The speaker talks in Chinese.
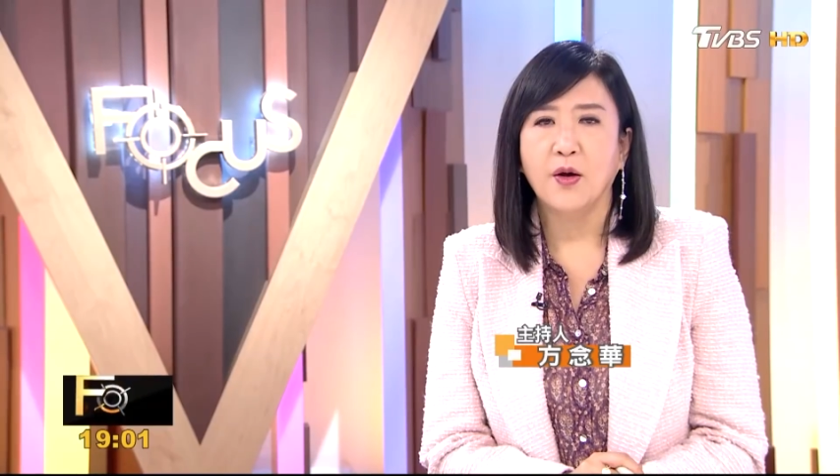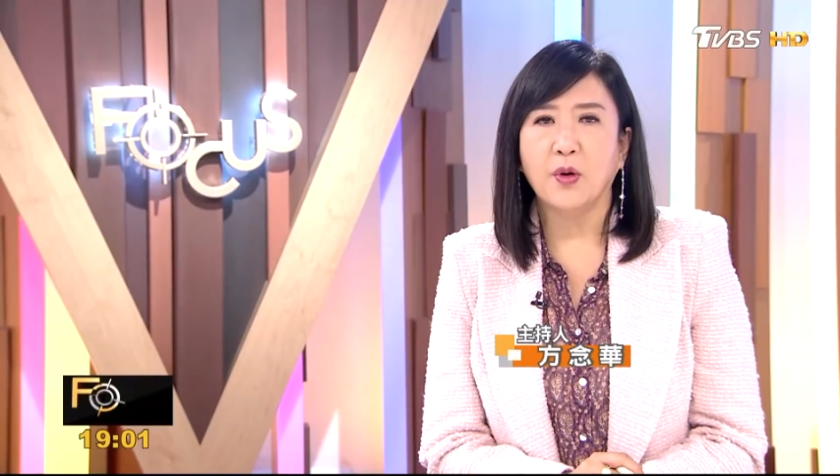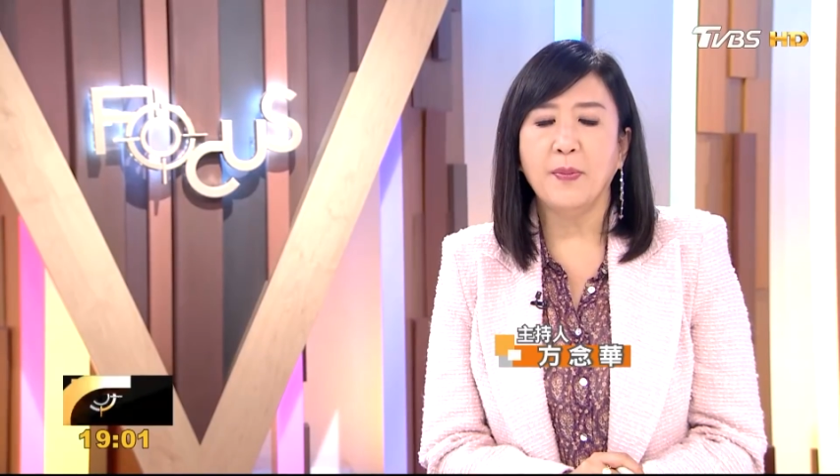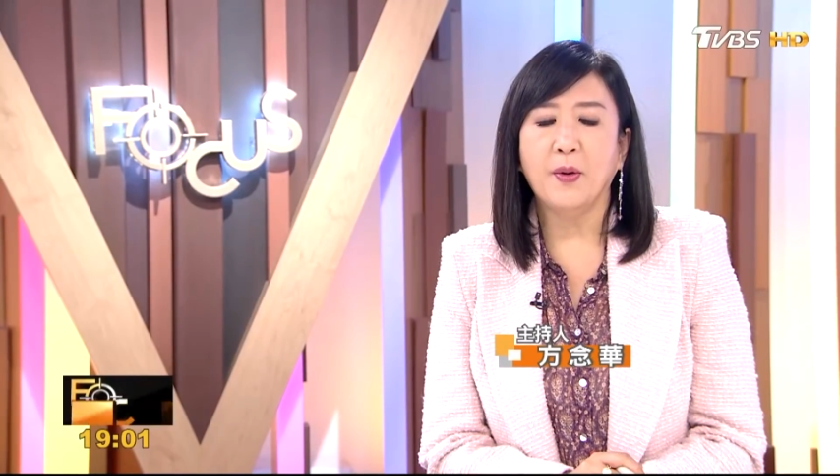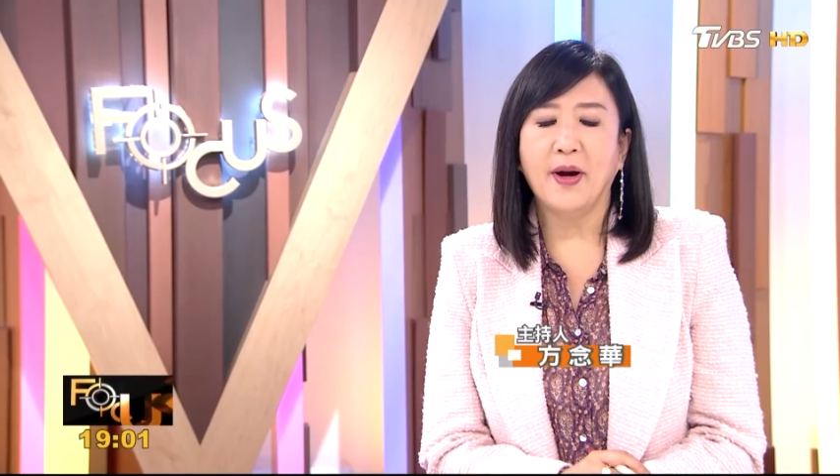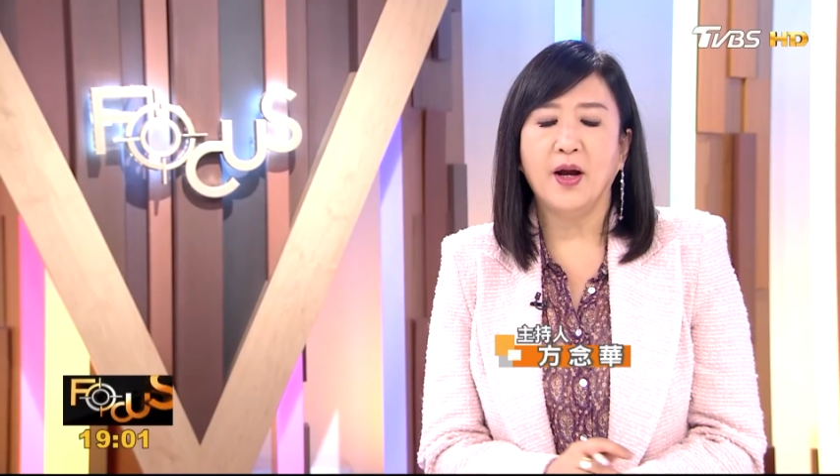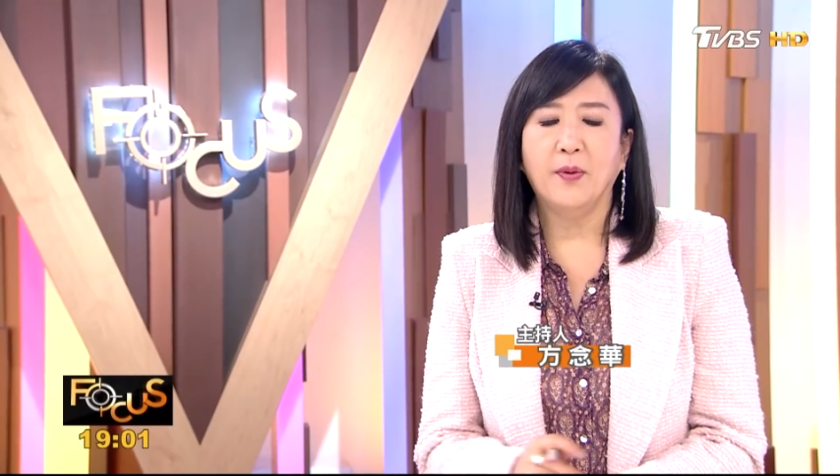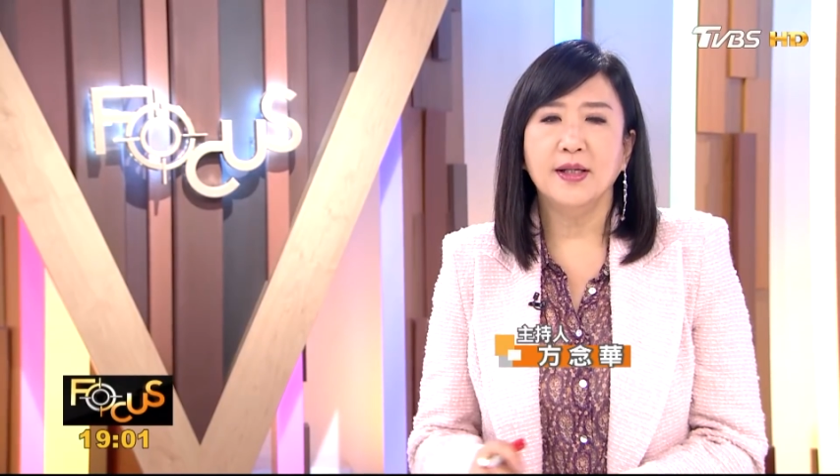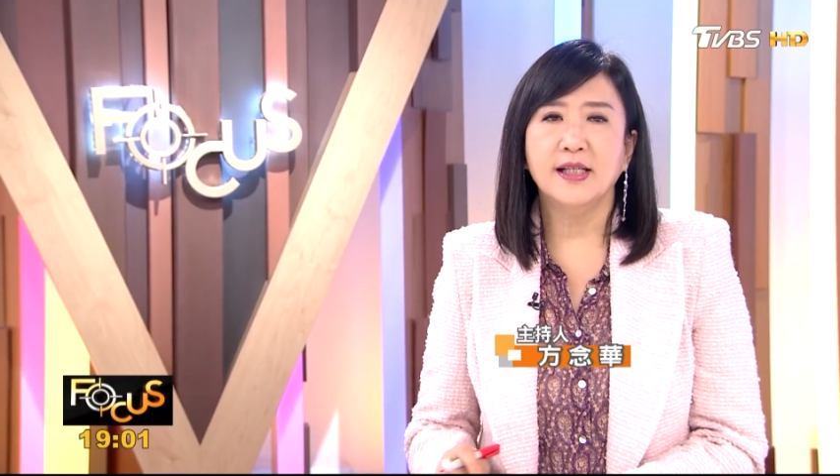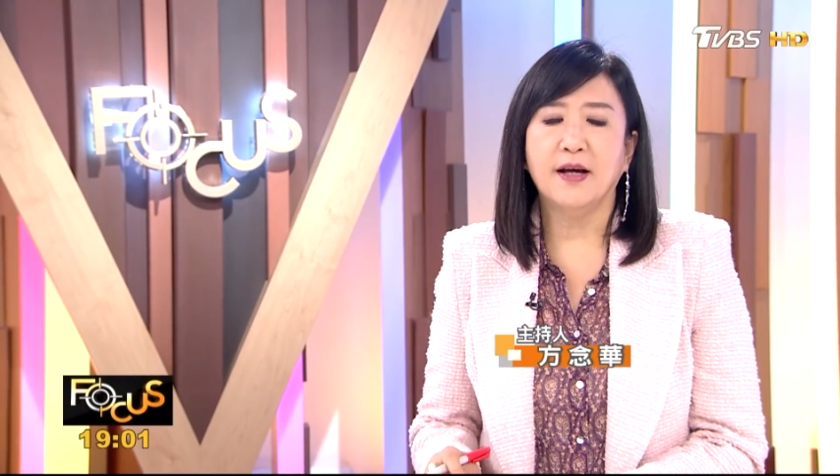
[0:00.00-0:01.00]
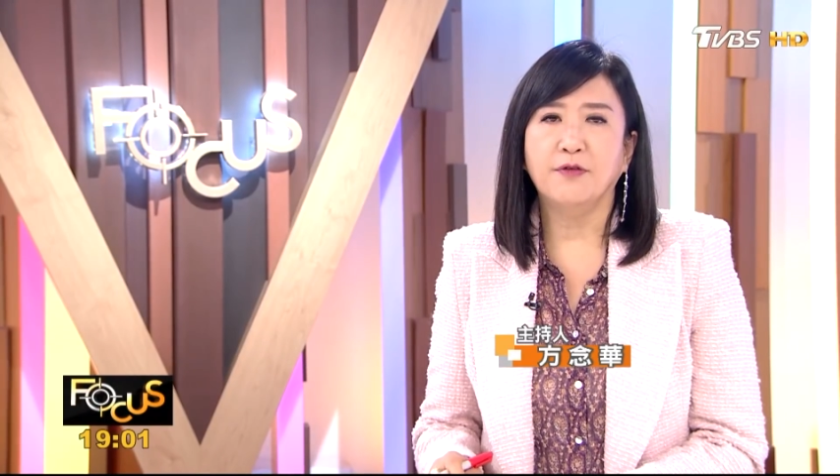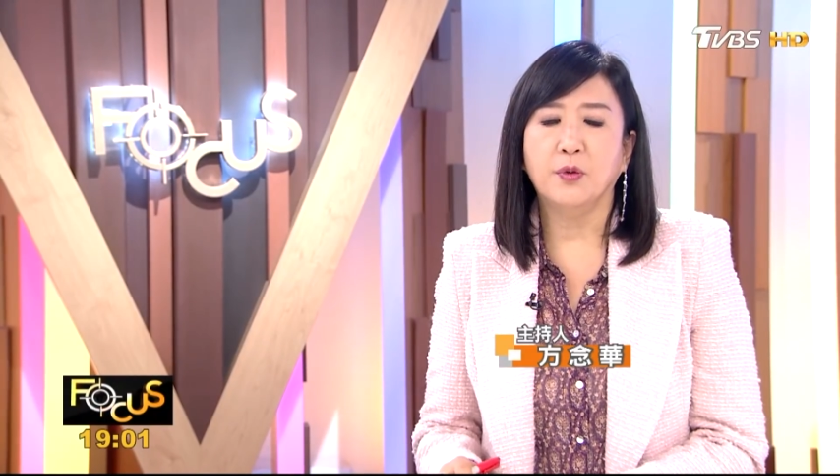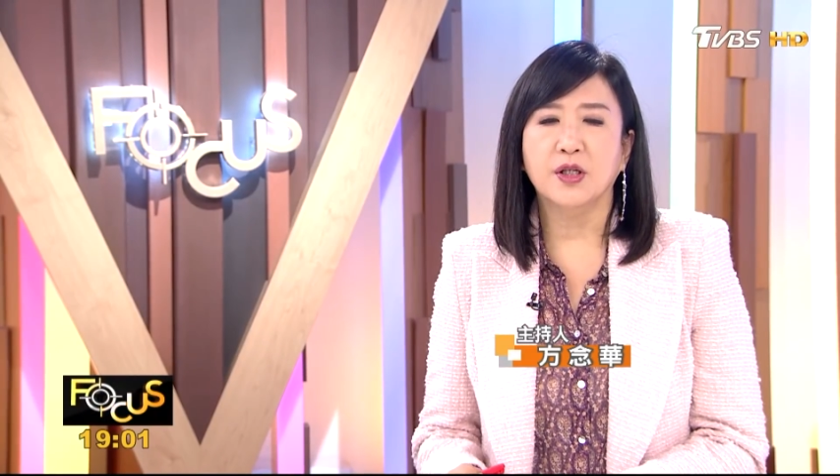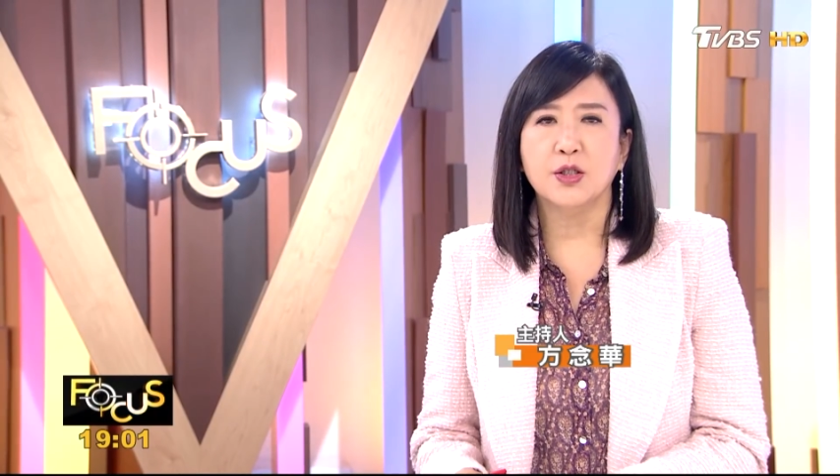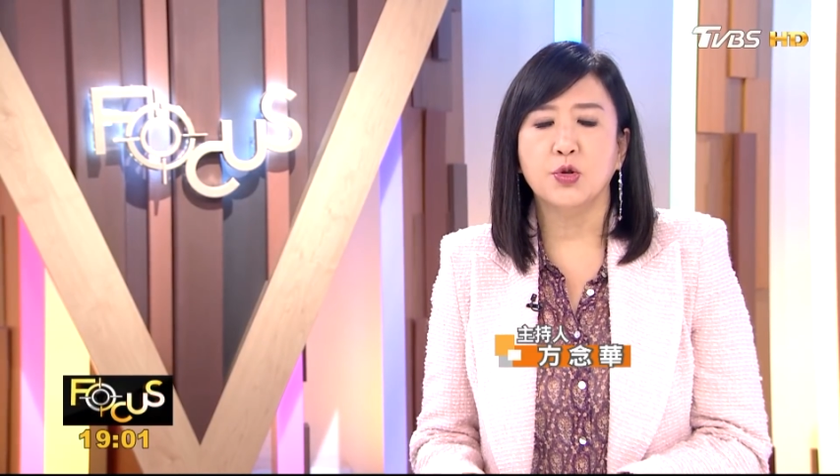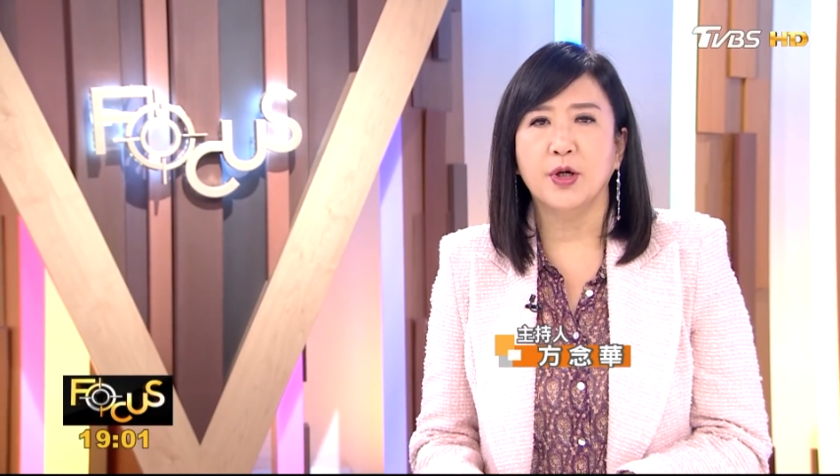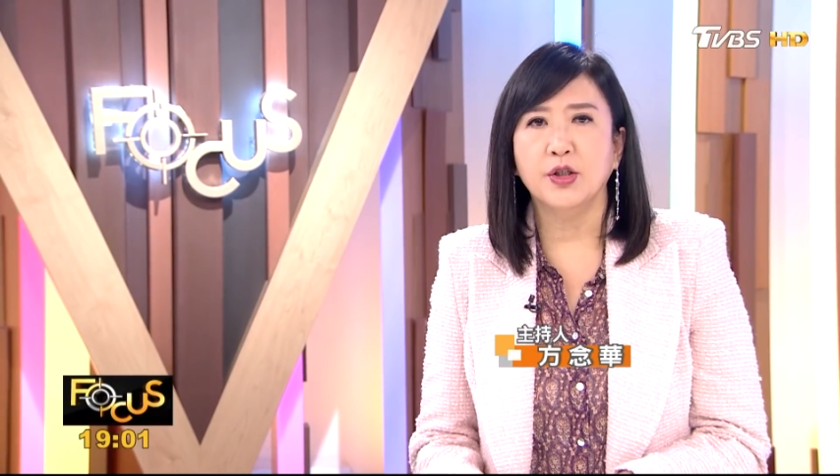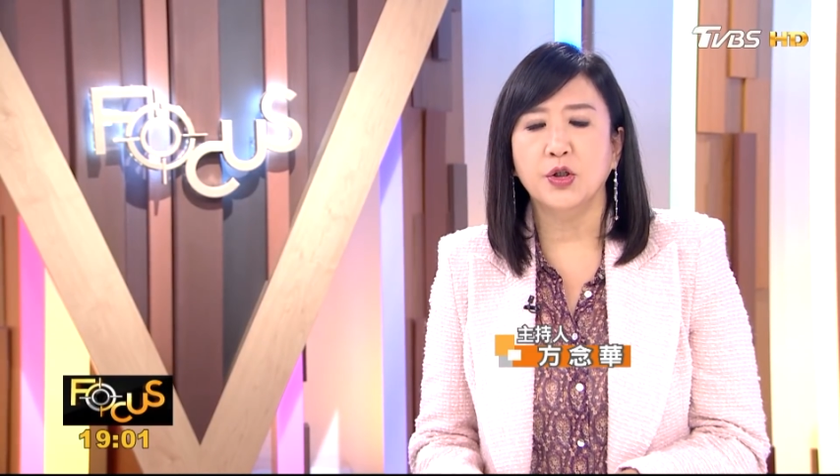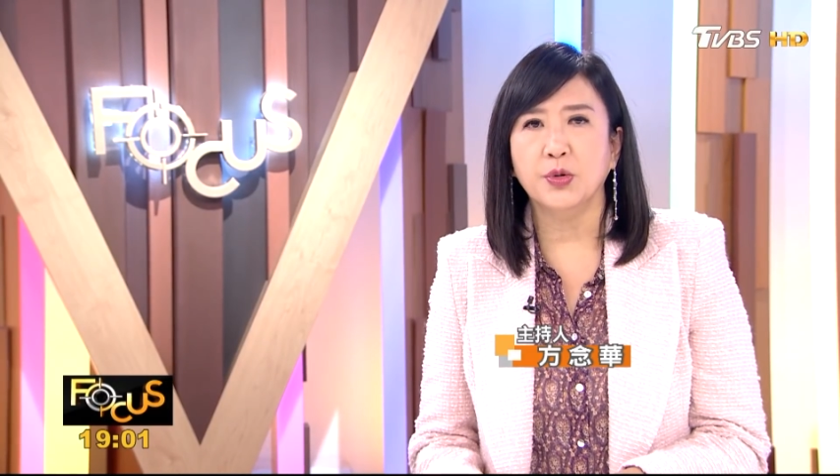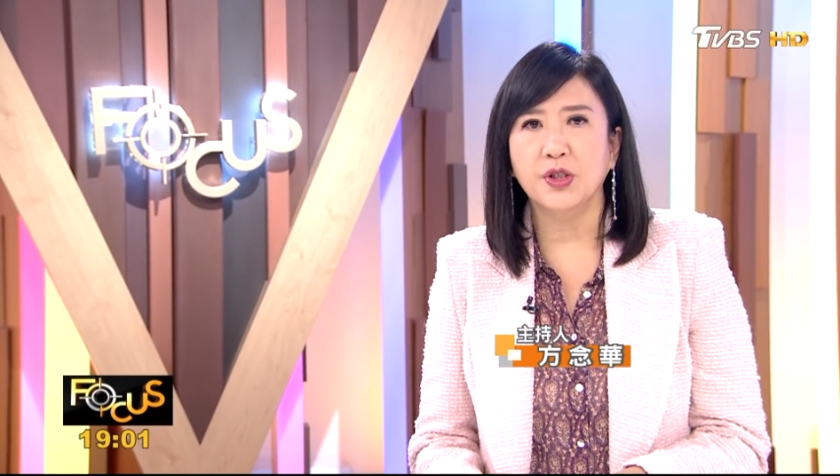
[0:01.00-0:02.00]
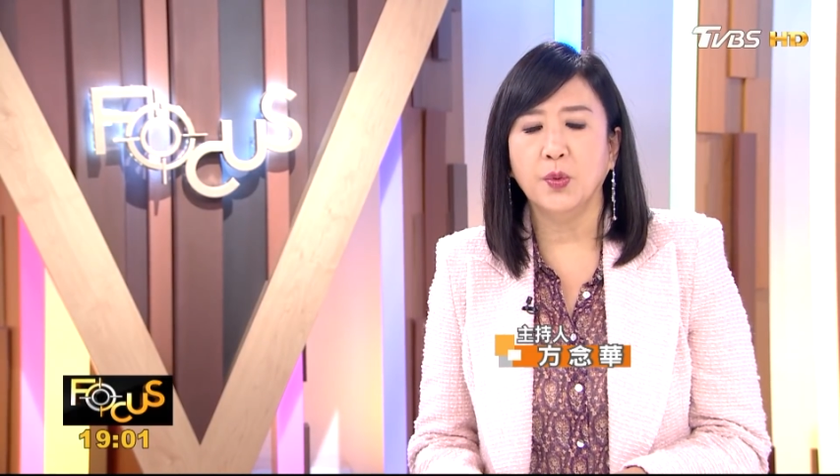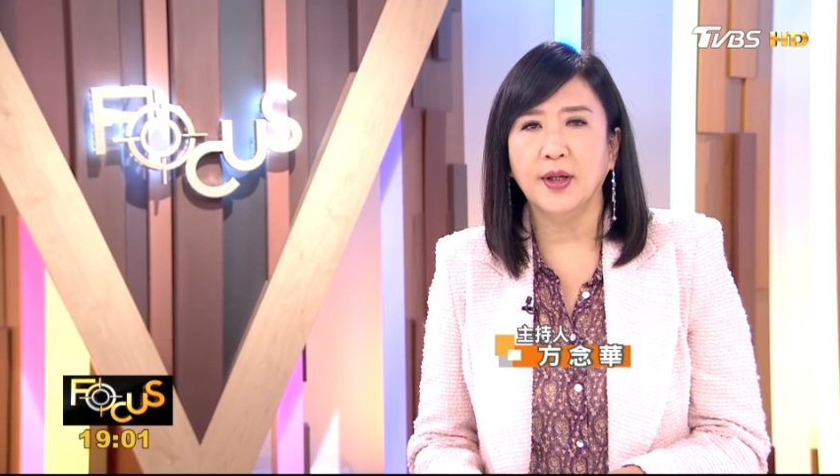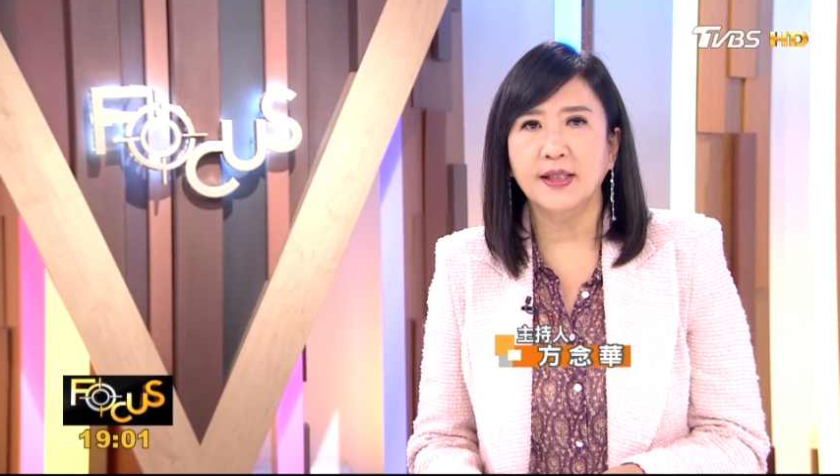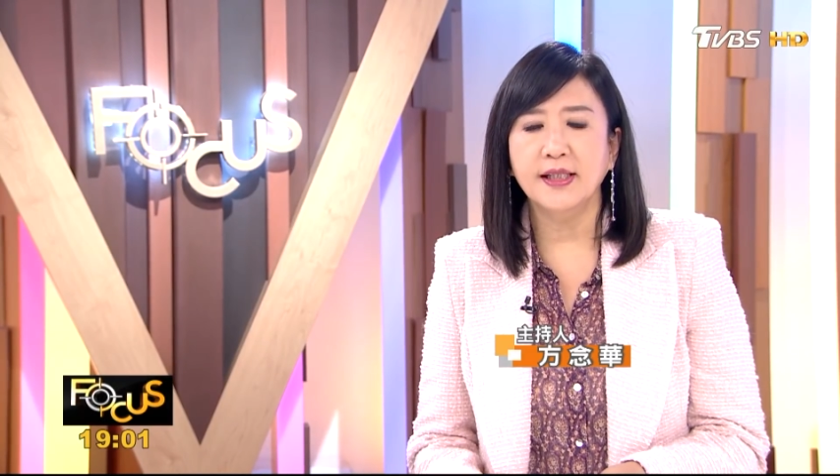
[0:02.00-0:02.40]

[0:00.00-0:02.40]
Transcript: 观众朋友晚欢迎起来 Focus 全球新闻。